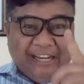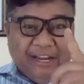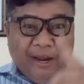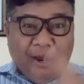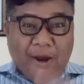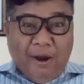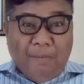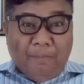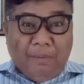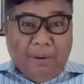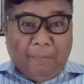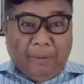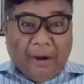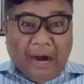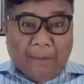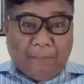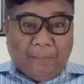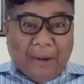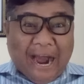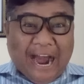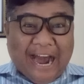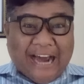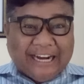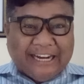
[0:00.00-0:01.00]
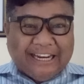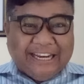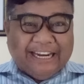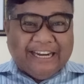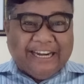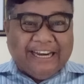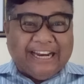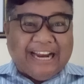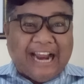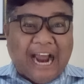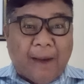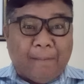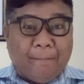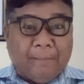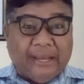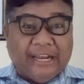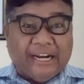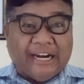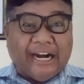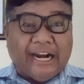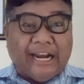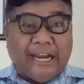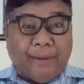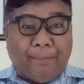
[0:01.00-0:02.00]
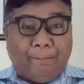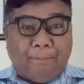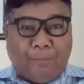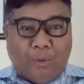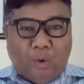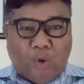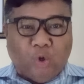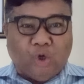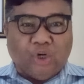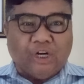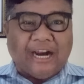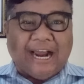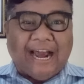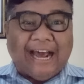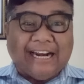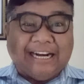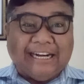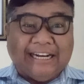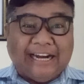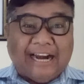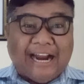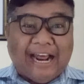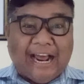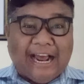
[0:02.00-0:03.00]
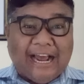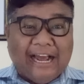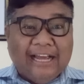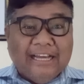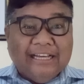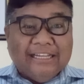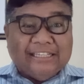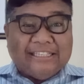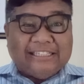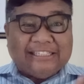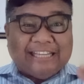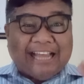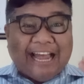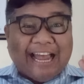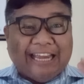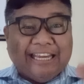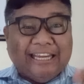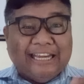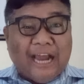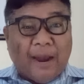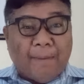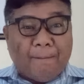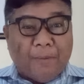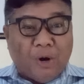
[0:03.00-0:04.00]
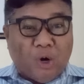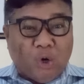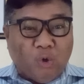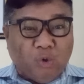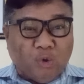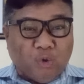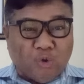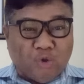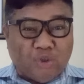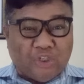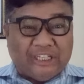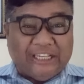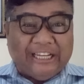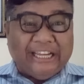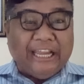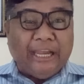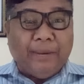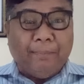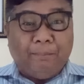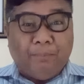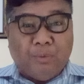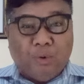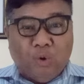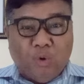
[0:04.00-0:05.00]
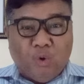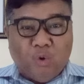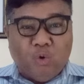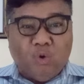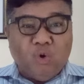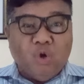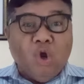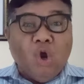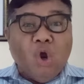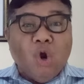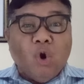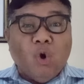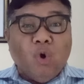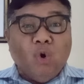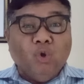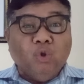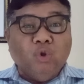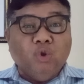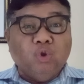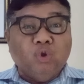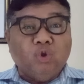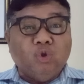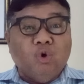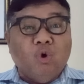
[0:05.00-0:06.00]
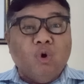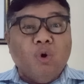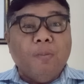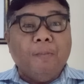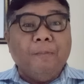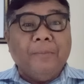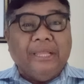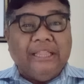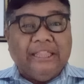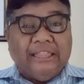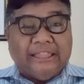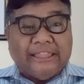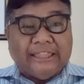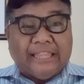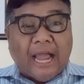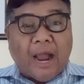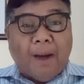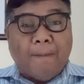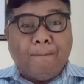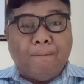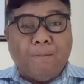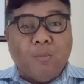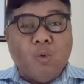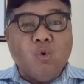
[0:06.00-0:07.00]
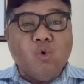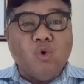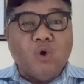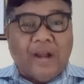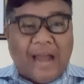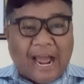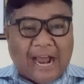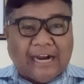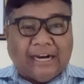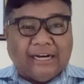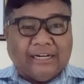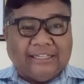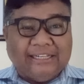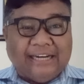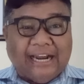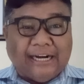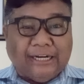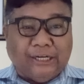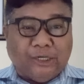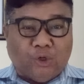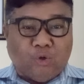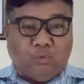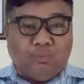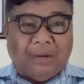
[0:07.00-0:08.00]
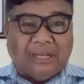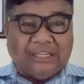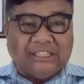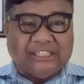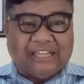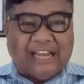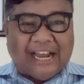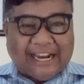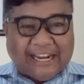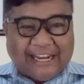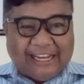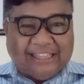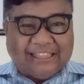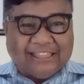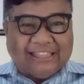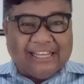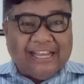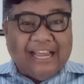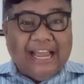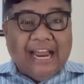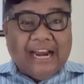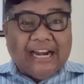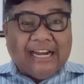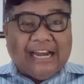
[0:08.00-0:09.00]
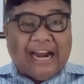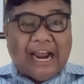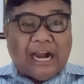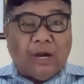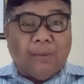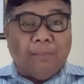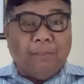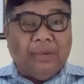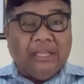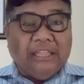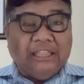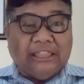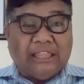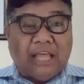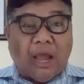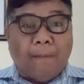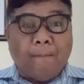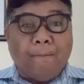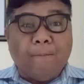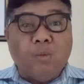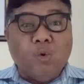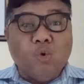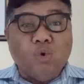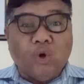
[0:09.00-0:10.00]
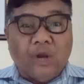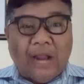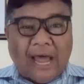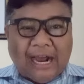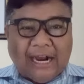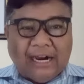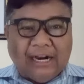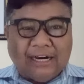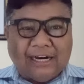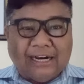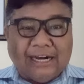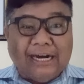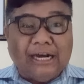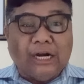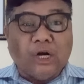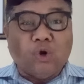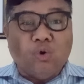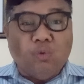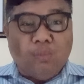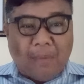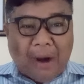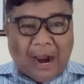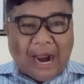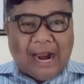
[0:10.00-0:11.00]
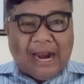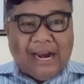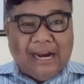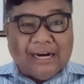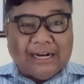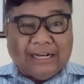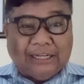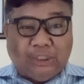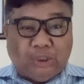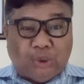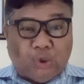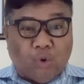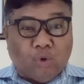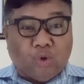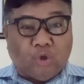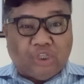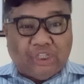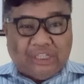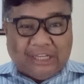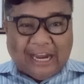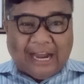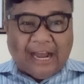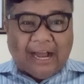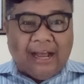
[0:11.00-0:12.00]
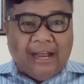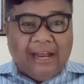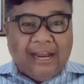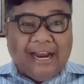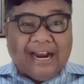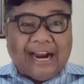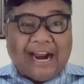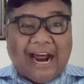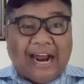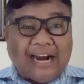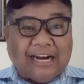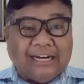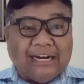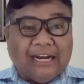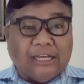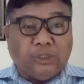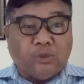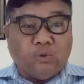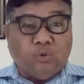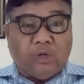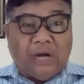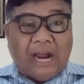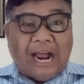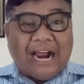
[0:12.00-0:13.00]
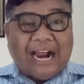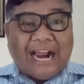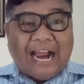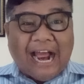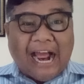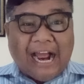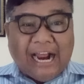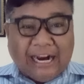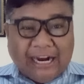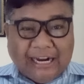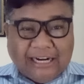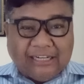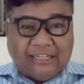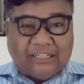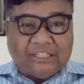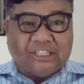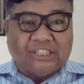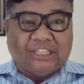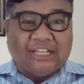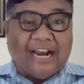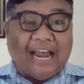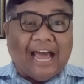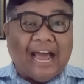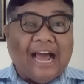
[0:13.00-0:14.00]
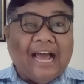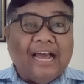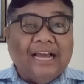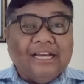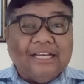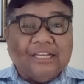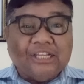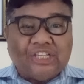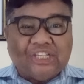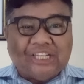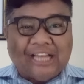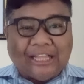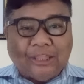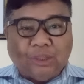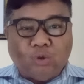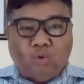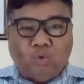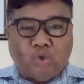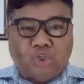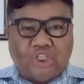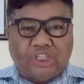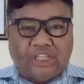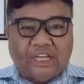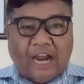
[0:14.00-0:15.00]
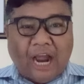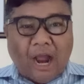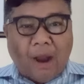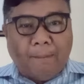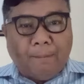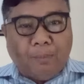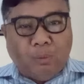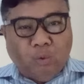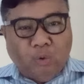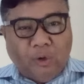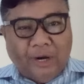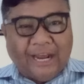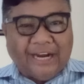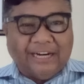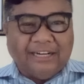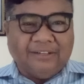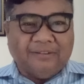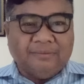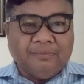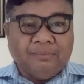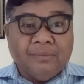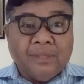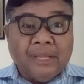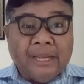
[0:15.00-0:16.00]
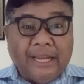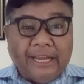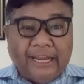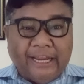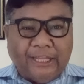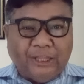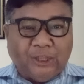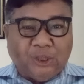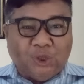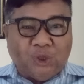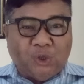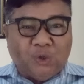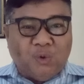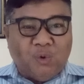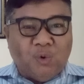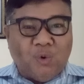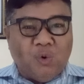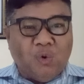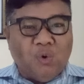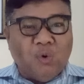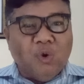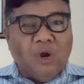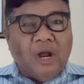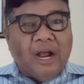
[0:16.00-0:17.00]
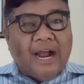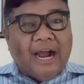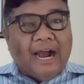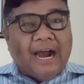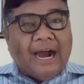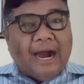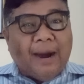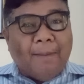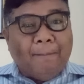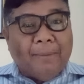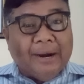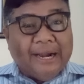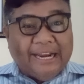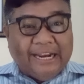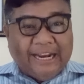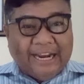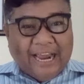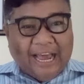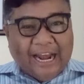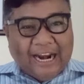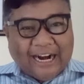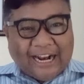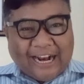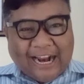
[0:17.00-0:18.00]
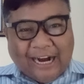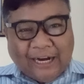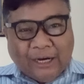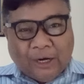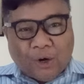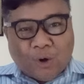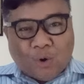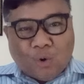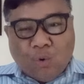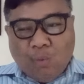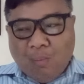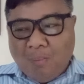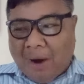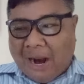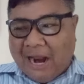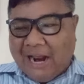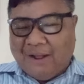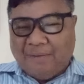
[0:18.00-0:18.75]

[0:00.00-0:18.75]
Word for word: beberapa hari ini kamir libur karena saya mengurusi ibu untuk minta pulang dari rumah sakit dan minta pulang ke rumah ke Jogja karena sudah kangen setelah satu setengah bulan itu eh, meninggalkan rumah.